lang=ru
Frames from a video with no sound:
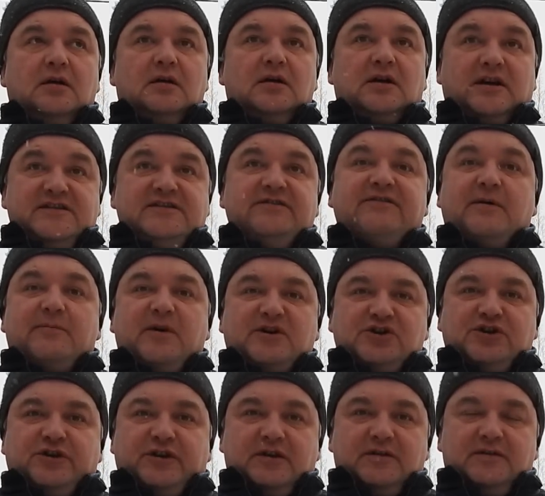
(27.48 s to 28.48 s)
«красивая
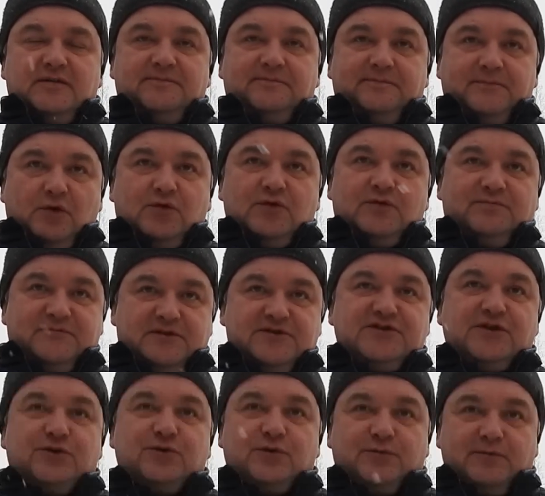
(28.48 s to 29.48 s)
машина». Ну,
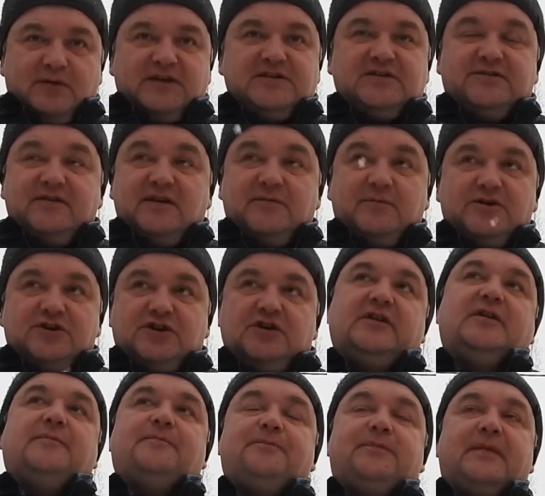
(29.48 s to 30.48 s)
цитирую, «красивая
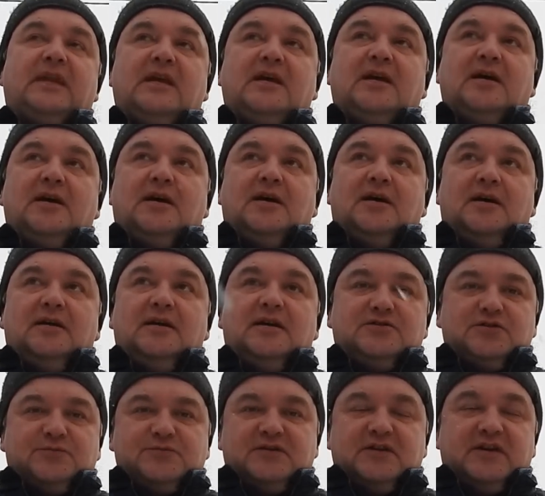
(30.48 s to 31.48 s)
машина».
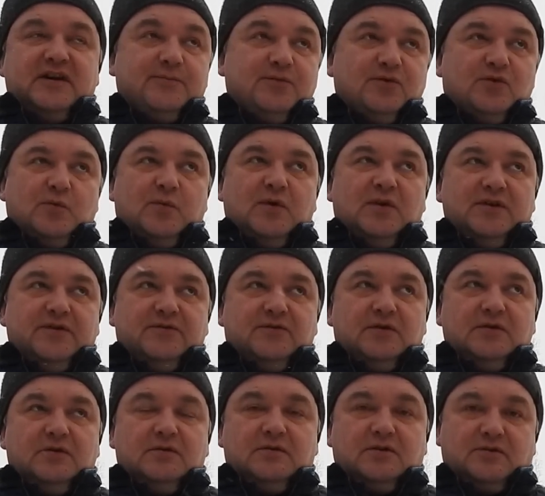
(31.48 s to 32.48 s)
Я, собственно говоря, покупал
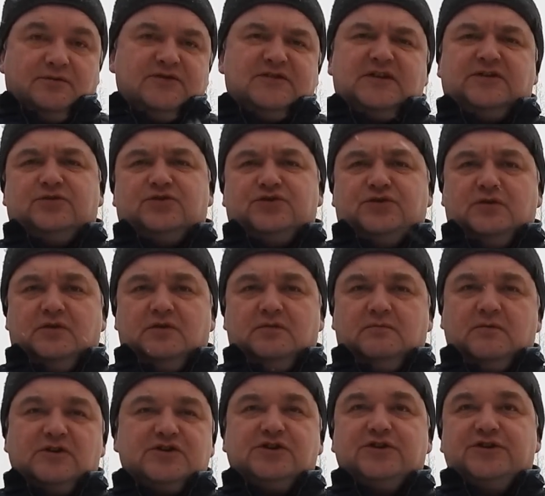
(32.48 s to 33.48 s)
его ровно за то, что
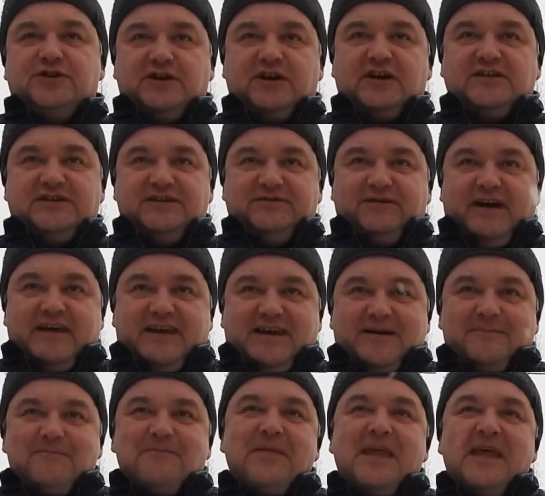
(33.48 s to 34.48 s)
машина некрасивая.
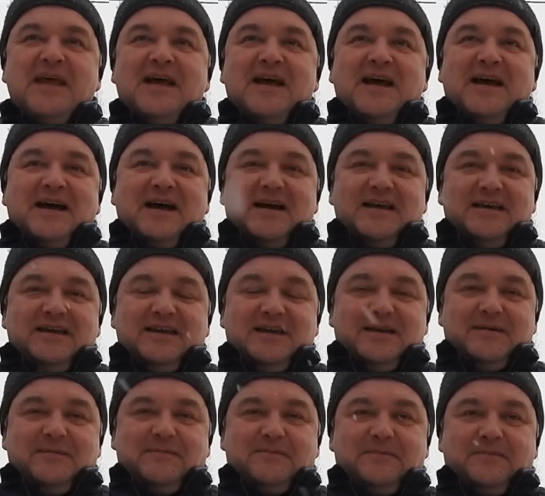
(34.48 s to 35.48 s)

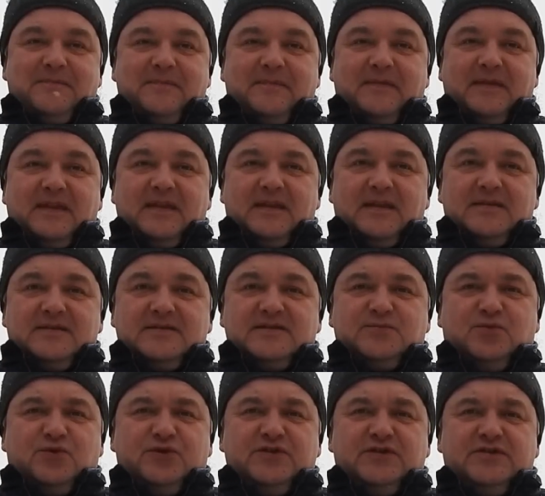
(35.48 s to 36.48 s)
И
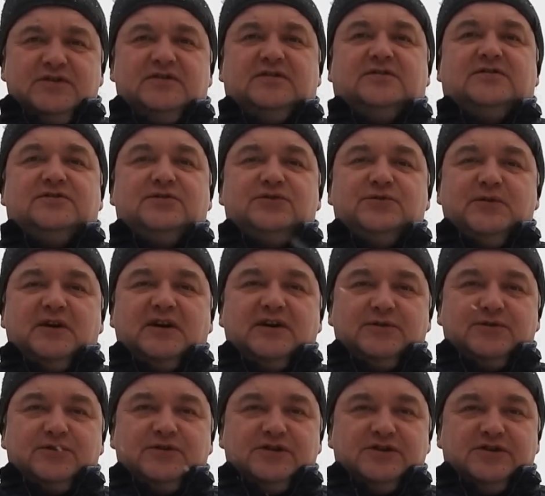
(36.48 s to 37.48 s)
спорить с людьми,
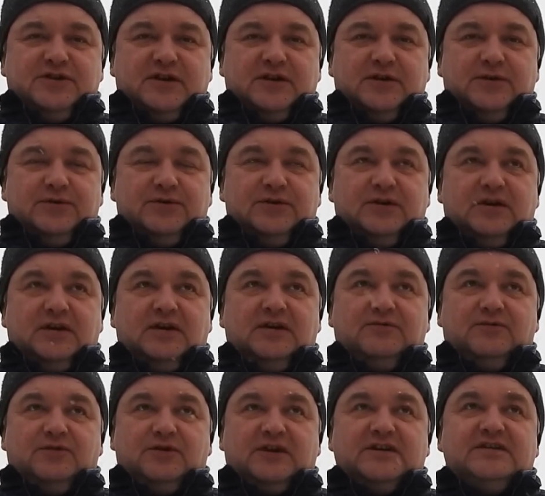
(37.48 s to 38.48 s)
которые считают
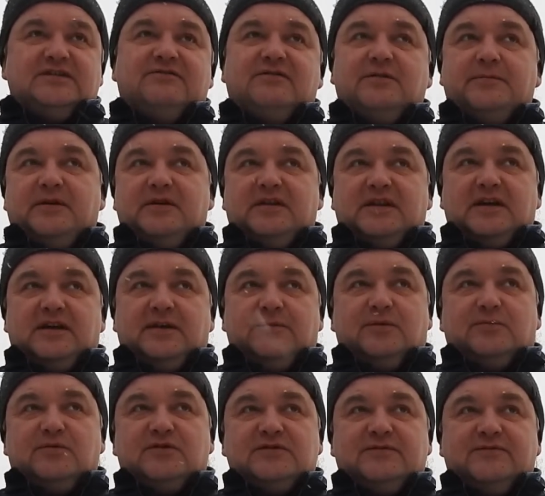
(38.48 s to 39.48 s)
его красивыми и таким
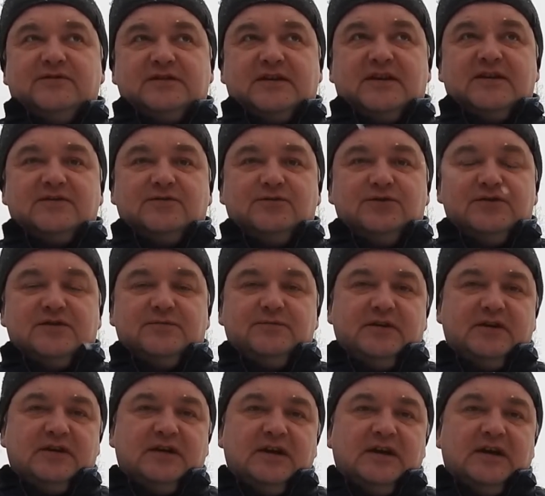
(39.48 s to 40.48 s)
образом высказываются,
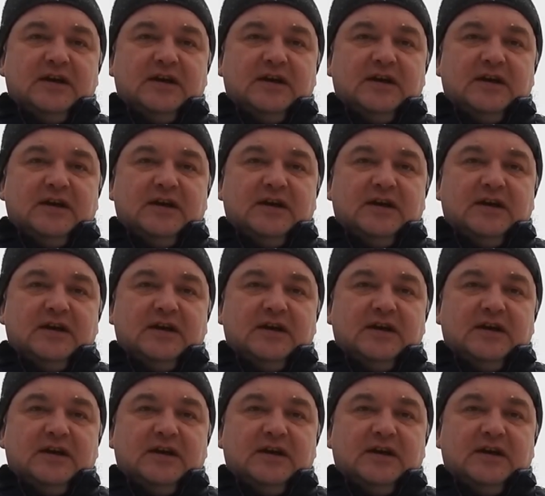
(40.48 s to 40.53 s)
мне,